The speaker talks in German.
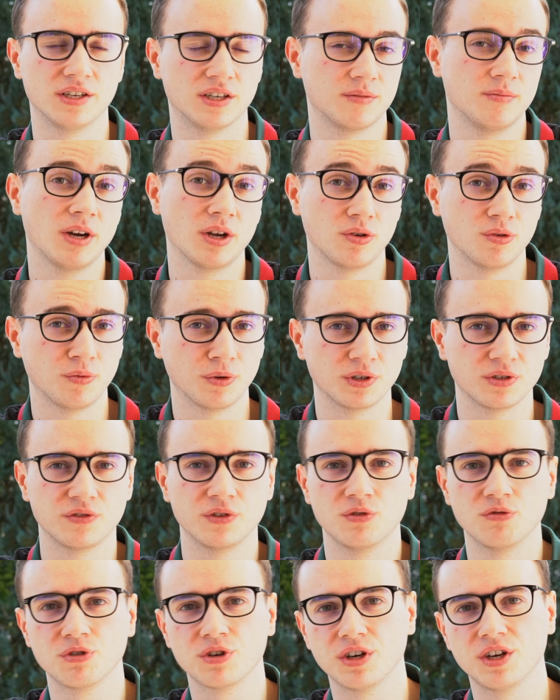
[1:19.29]
Das machen übrigens
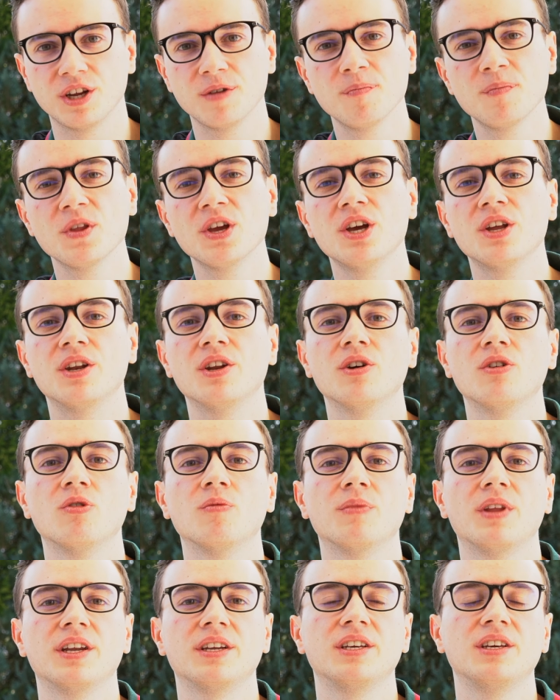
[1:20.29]
viele Unternehmen, ne,
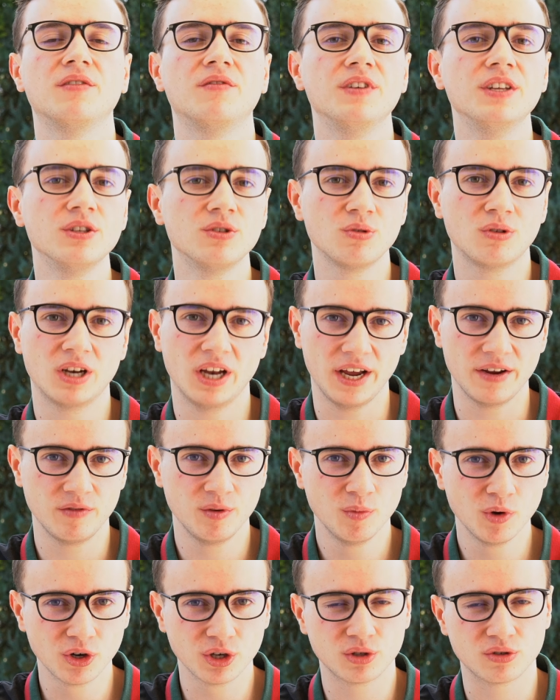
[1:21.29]
um dann den Gewinn so klein wie
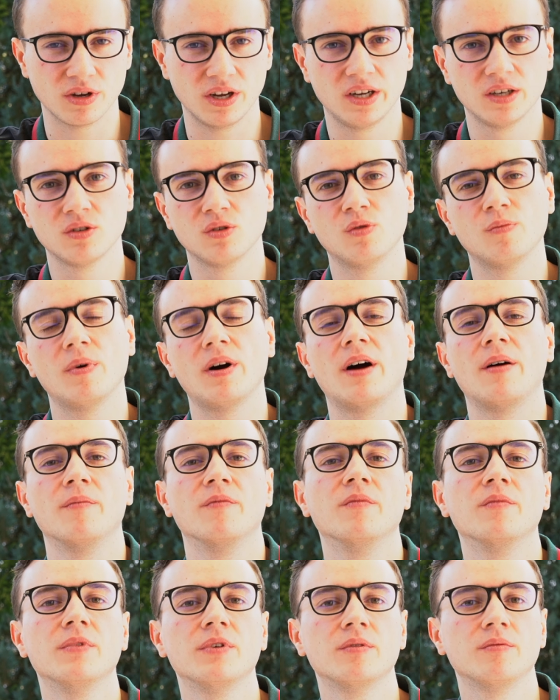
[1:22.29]
möglich zu halten, um
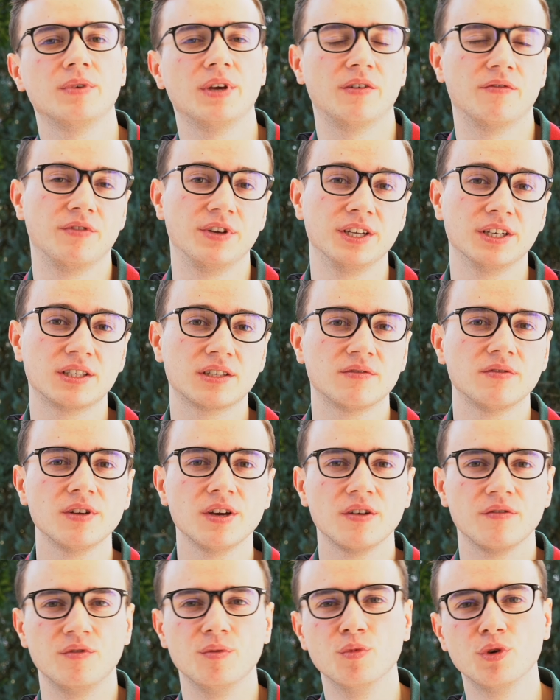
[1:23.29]
am ja, wenigsten
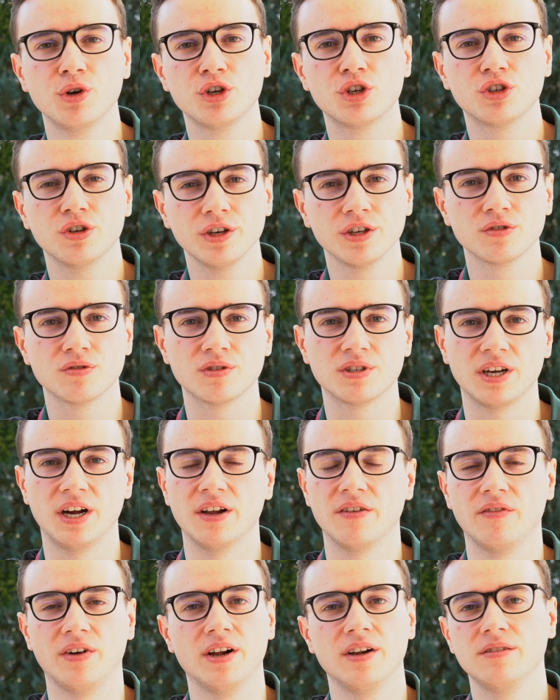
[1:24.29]
wie möglich Steuern zu
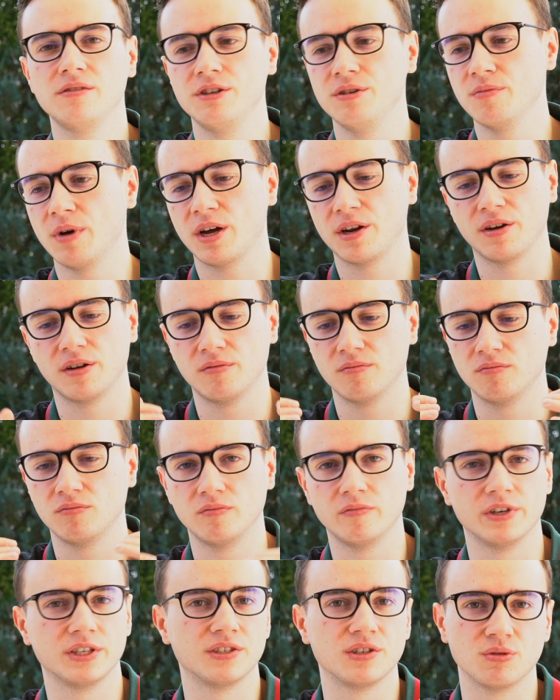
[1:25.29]
zahlen, weil die machen dann,
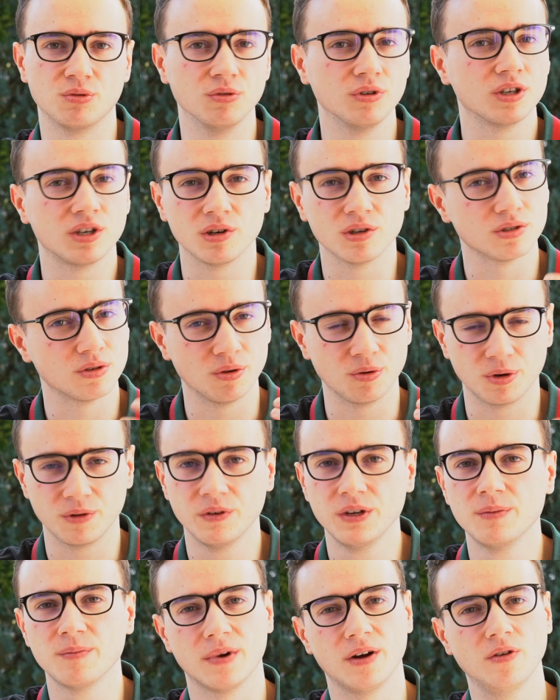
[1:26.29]
weiß ich, 100.000 Euro
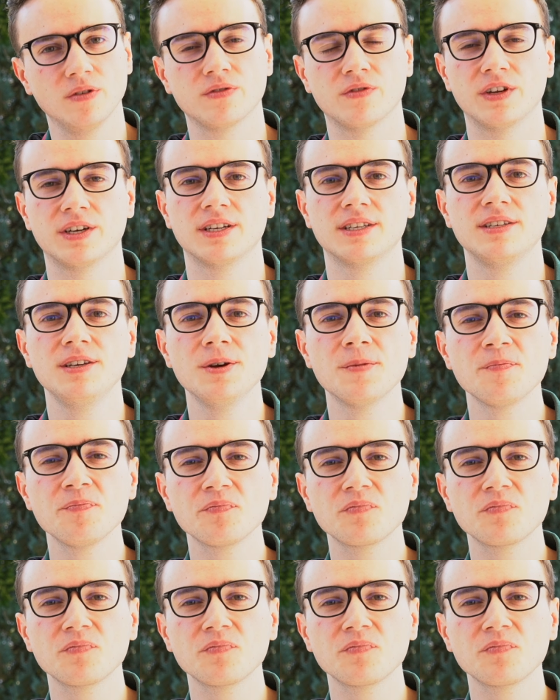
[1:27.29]
Gewinn mal aus Fantasie,